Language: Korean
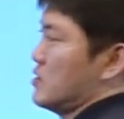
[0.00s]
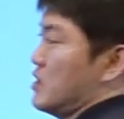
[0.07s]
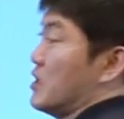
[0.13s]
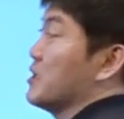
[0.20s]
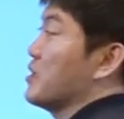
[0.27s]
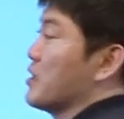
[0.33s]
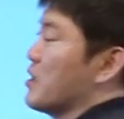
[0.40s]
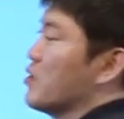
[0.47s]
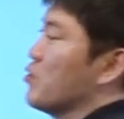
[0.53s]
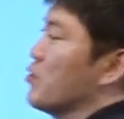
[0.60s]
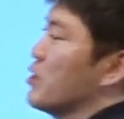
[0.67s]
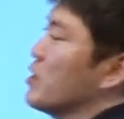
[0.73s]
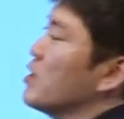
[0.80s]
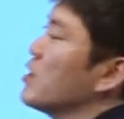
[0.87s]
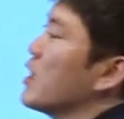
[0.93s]
문장이
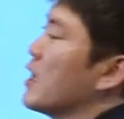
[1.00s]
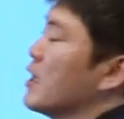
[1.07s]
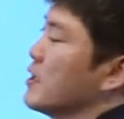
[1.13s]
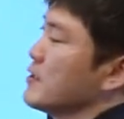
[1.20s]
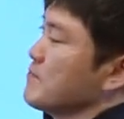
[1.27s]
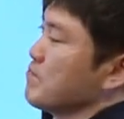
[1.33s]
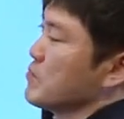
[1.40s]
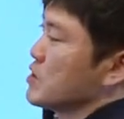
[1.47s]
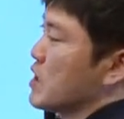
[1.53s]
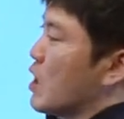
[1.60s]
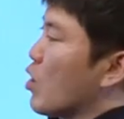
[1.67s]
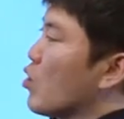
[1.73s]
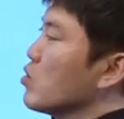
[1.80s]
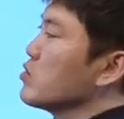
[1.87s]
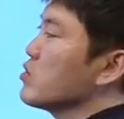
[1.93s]
되겠고요.
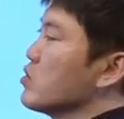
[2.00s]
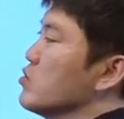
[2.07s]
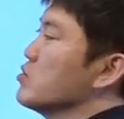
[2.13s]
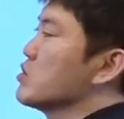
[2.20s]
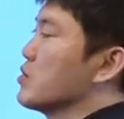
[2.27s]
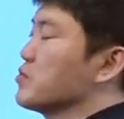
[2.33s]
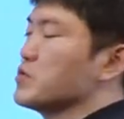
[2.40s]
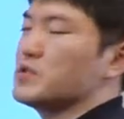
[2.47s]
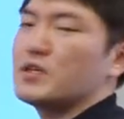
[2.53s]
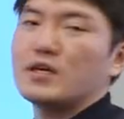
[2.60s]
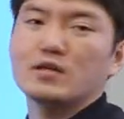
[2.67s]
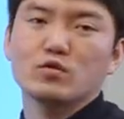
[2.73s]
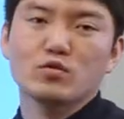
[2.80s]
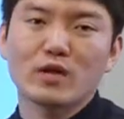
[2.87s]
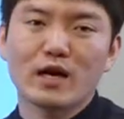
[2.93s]
자, although
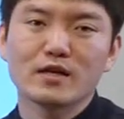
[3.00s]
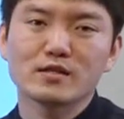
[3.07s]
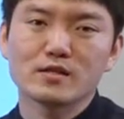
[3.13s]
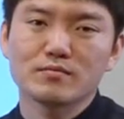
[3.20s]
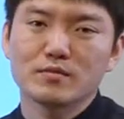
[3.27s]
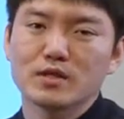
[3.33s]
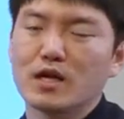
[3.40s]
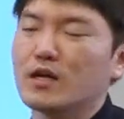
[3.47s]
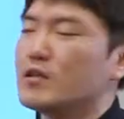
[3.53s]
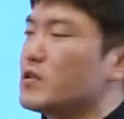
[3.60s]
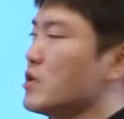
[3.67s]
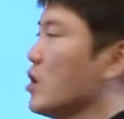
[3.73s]
접속사가 또 나왔습니다.